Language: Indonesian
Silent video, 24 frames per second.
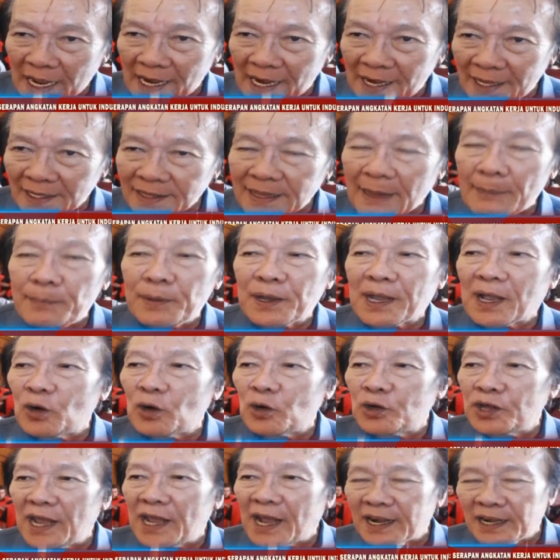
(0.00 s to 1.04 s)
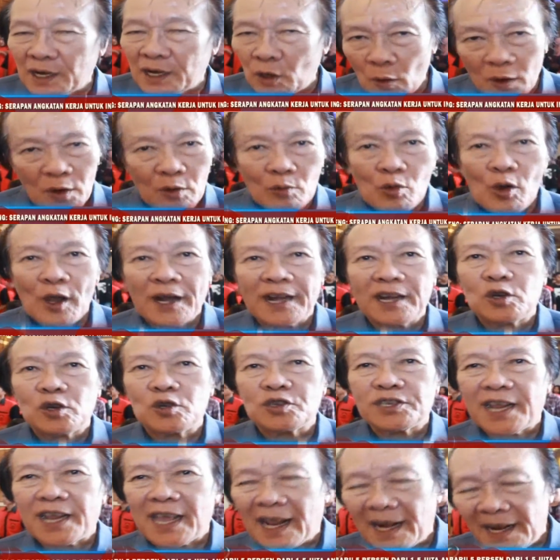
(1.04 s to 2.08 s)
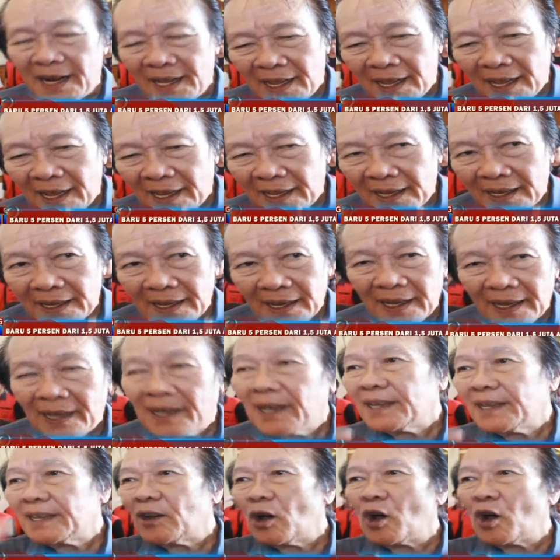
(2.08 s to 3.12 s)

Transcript: Berdasarkan data BPS Sulteng sendiri hingga bulan Februari